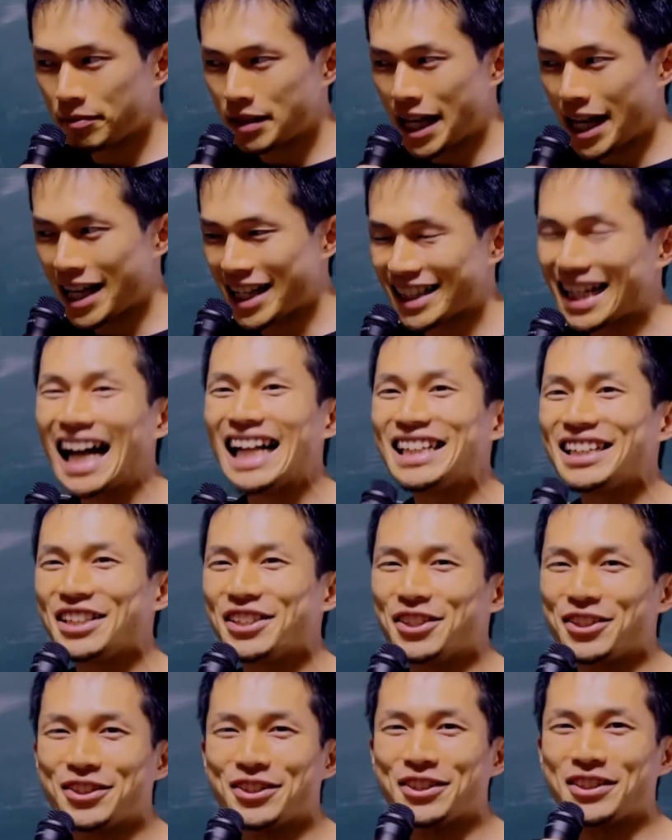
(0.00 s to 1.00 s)
えー、さん
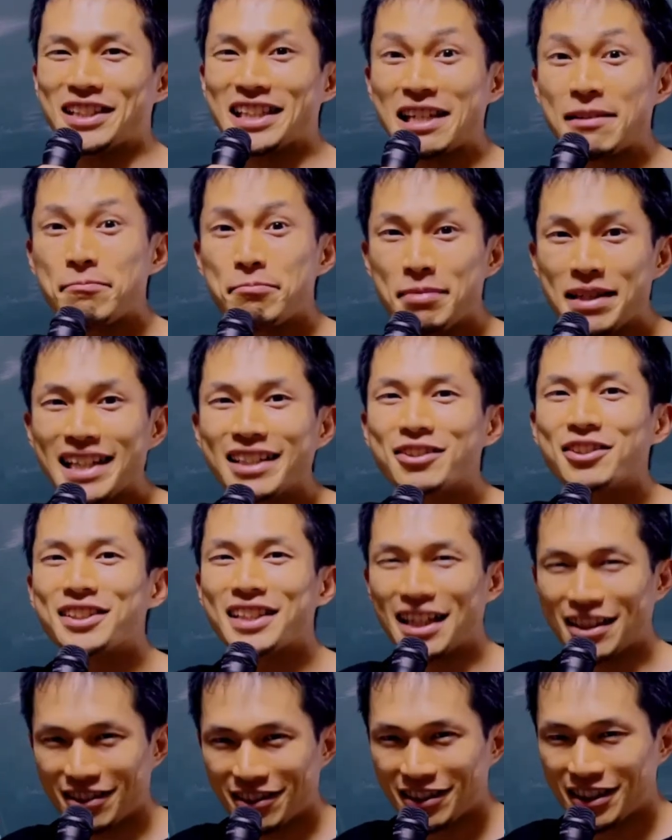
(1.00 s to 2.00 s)
じゅうに
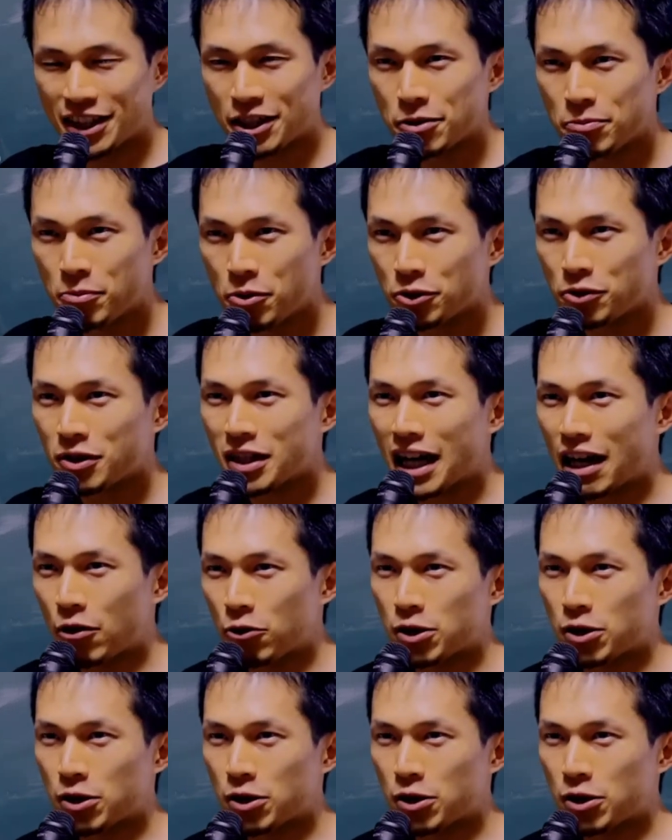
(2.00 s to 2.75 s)
ピクセルっていうものが